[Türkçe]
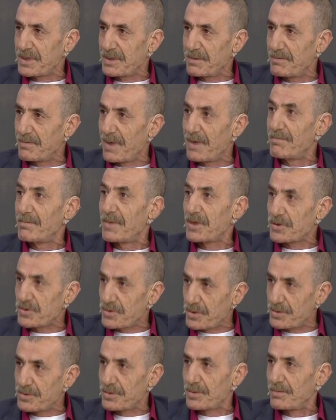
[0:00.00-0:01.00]
demiş ki ben
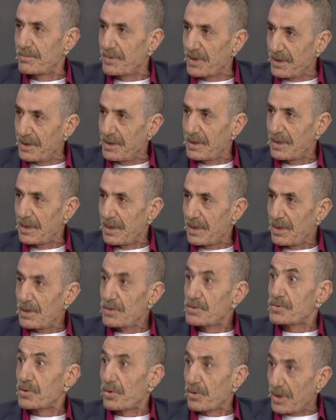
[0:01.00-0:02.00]
beş çocuğumdan
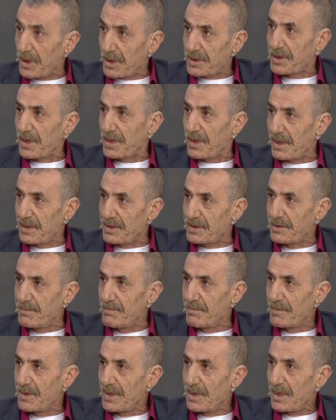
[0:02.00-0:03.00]
sokakta
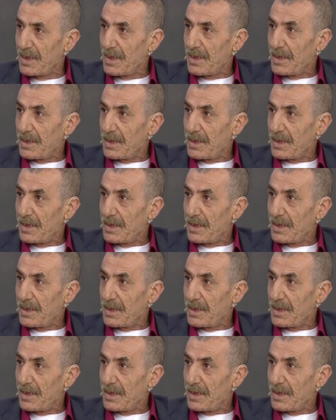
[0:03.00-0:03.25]
kaldım.